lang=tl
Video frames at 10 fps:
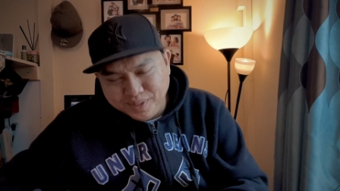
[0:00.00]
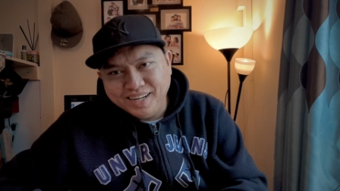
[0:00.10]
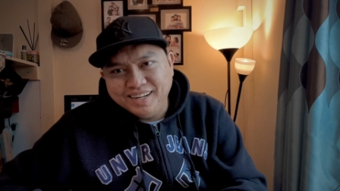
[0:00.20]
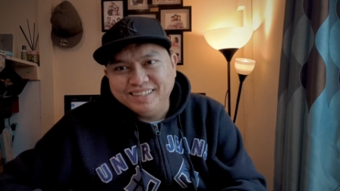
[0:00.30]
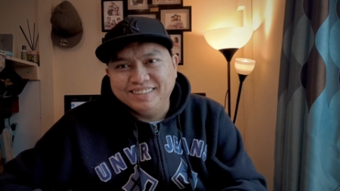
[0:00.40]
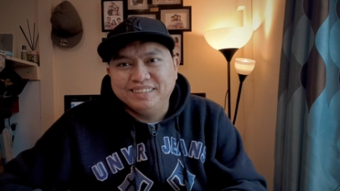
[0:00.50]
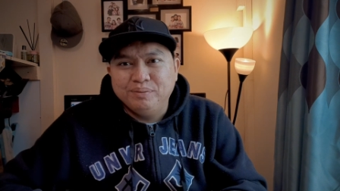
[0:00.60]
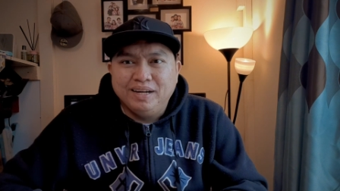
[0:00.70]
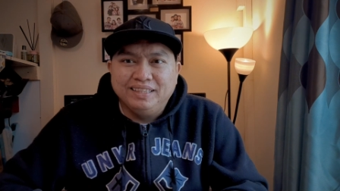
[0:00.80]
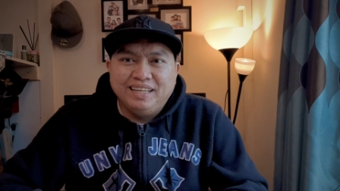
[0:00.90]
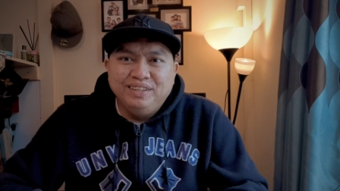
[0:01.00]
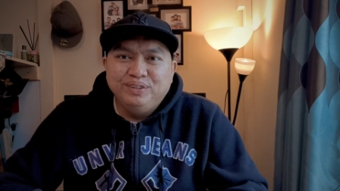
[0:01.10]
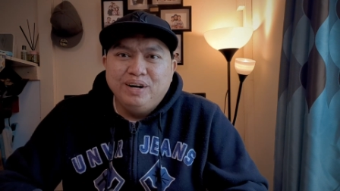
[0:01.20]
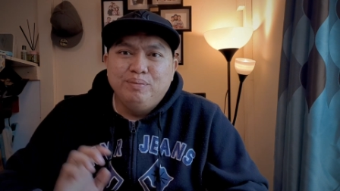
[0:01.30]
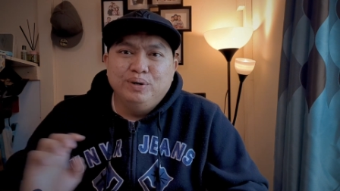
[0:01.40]
mga sa mga tanong
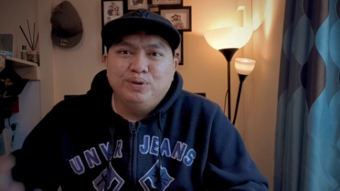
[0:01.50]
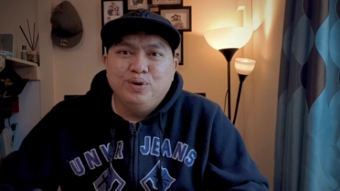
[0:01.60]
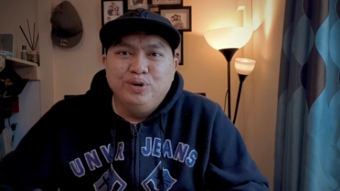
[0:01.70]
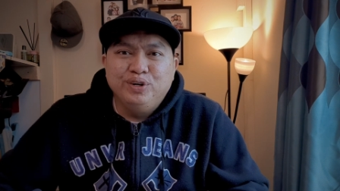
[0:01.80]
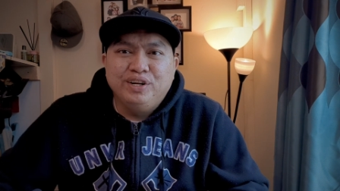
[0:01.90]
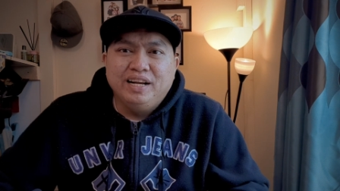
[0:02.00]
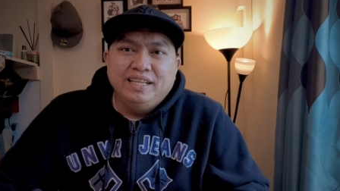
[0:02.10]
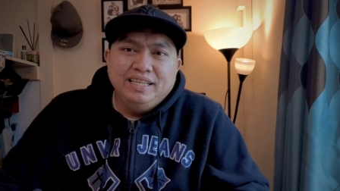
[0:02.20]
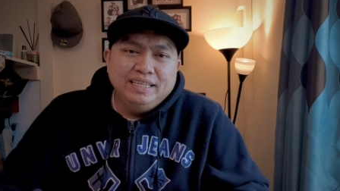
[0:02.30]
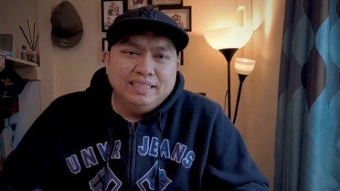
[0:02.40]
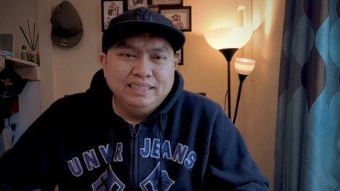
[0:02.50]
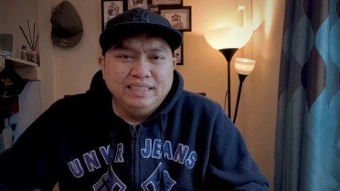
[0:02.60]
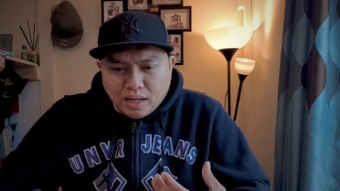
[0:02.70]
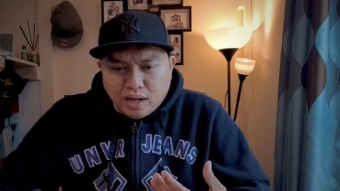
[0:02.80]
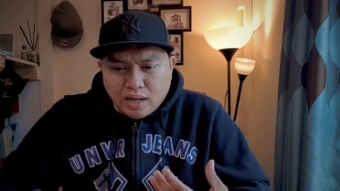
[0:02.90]
about color grading kasi
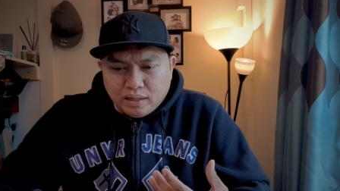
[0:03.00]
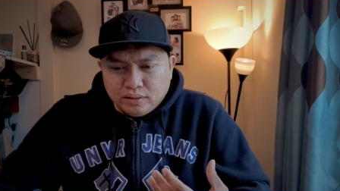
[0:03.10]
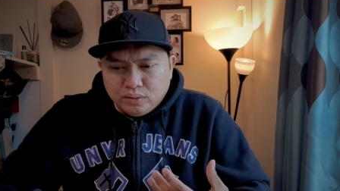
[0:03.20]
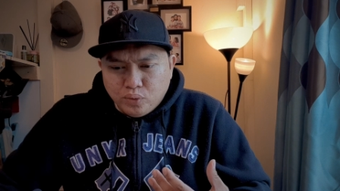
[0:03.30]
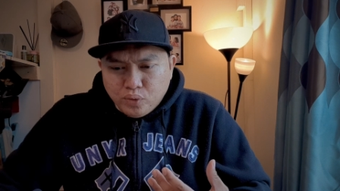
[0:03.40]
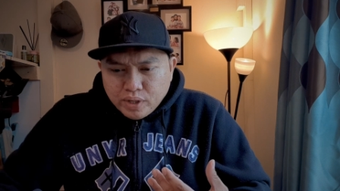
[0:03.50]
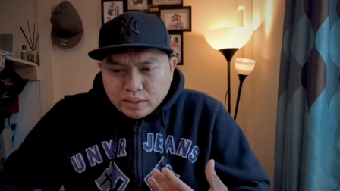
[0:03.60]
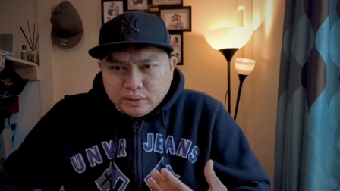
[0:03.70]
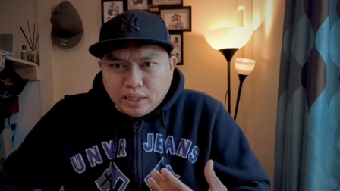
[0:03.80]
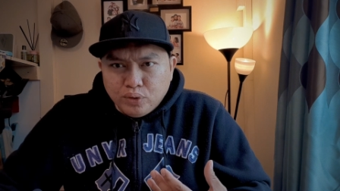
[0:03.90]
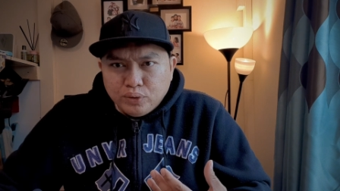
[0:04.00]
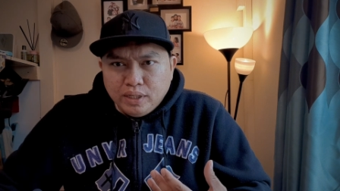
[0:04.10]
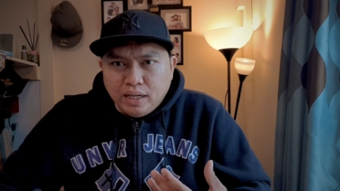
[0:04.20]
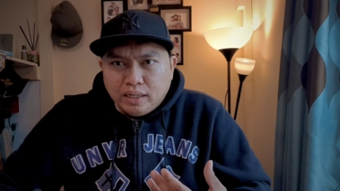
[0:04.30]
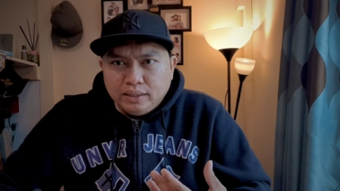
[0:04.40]
ang unang tanong
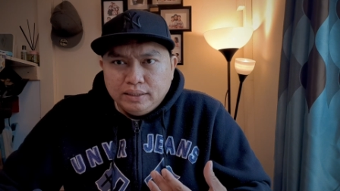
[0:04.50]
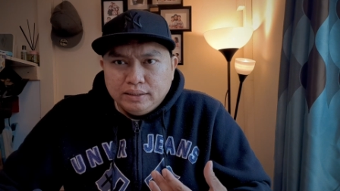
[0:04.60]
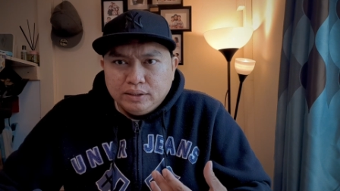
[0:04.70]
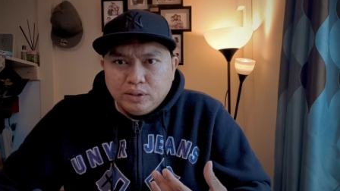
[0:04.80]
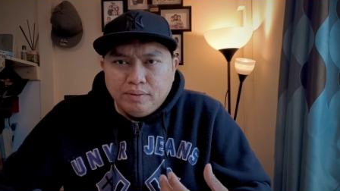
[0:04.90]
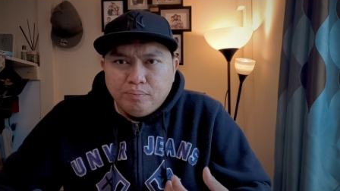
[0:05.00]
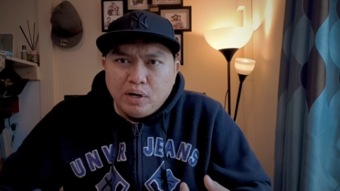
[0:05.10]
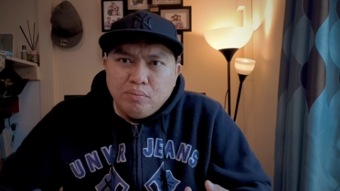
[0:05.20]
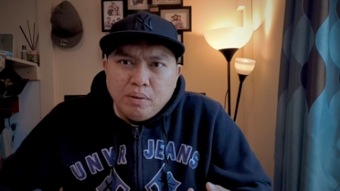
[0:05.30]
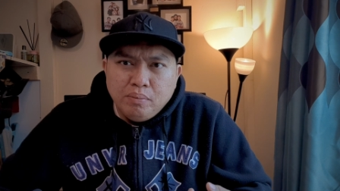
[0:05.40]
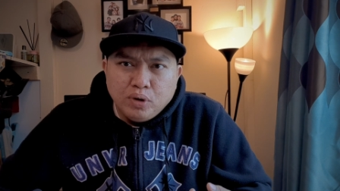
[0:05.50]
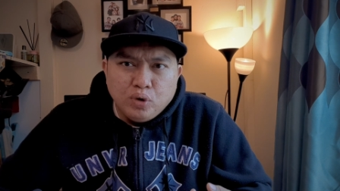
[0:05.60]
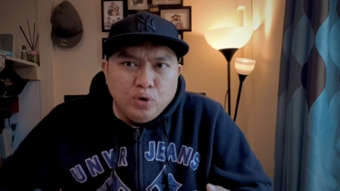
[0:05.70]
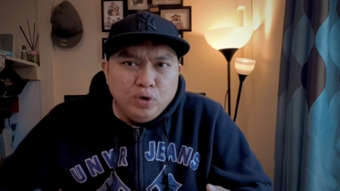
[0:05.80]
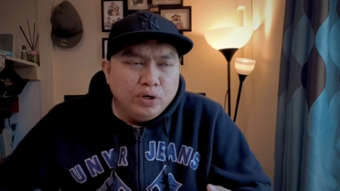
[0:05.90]
nila is paano ba mag
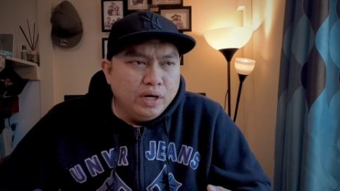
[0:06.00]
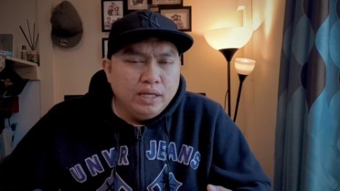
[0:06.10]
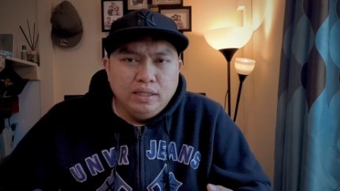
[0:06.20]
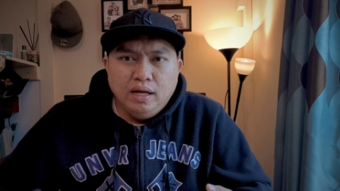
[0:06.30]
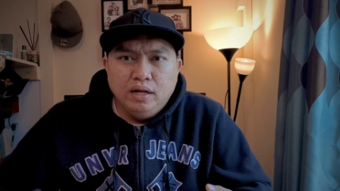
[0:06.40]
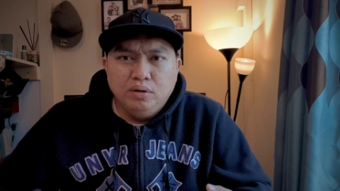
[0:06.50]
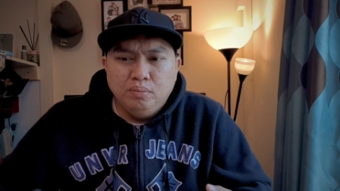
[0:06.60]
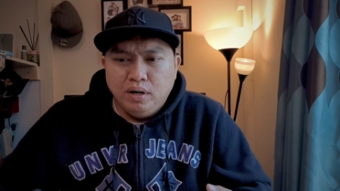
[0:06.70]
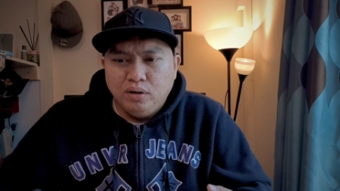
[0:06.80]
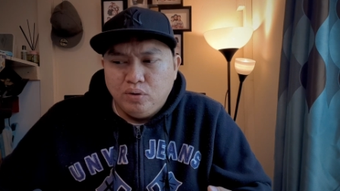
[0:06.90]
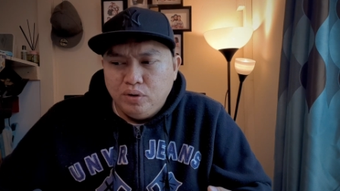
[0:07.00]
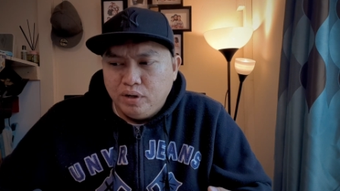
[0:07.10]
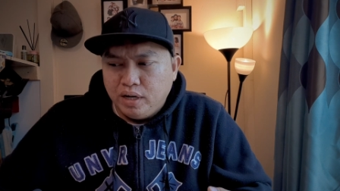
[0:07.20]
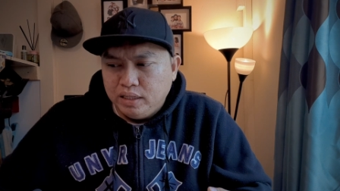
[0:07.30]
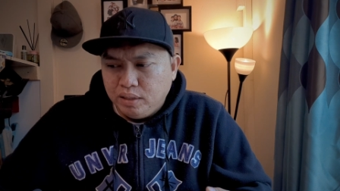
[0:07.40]
color grade? Ano ba ang color
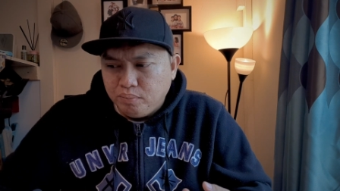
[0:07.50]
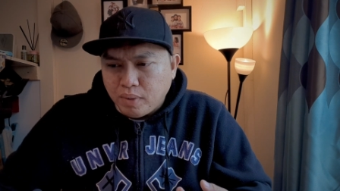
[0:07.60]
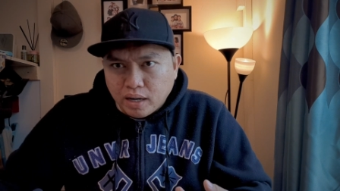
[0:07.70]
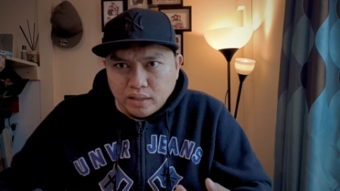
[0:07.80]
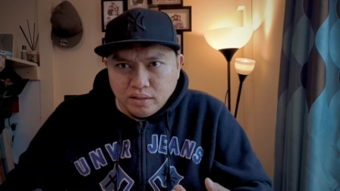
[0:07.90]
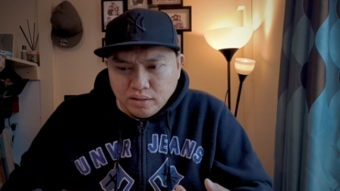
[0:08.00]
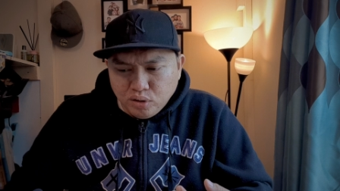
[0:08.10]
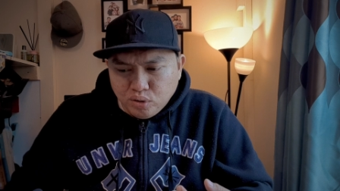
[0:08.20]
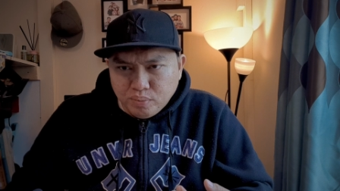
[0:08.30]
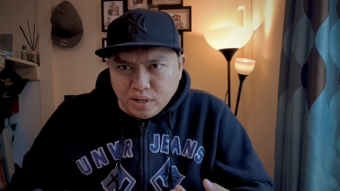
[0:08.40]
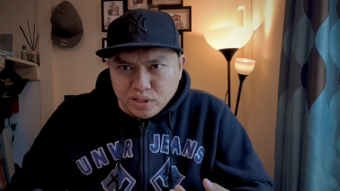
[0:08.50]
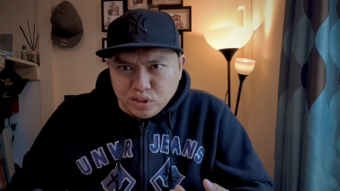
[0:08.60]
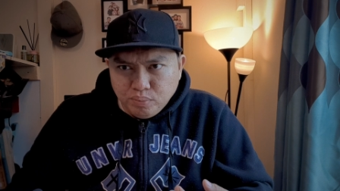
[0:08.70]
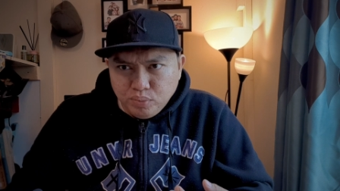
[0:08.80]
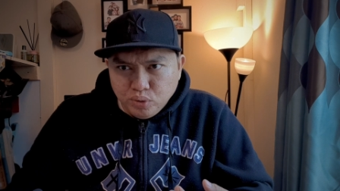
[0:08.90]
grading? Bakit hindi ko
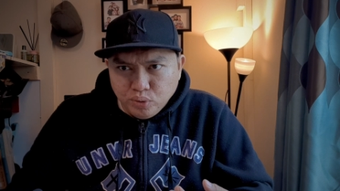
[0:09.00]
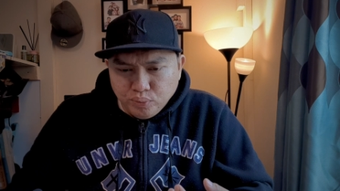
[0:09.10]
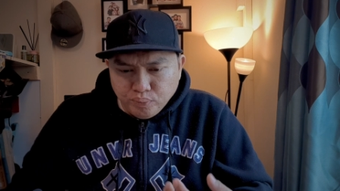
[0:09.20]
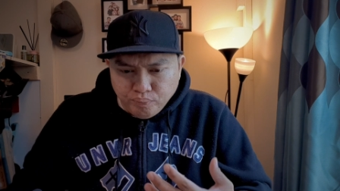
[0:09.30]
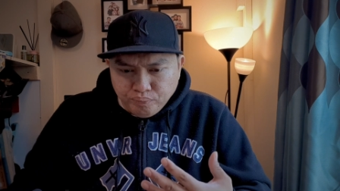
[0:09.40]
ma-achieve yung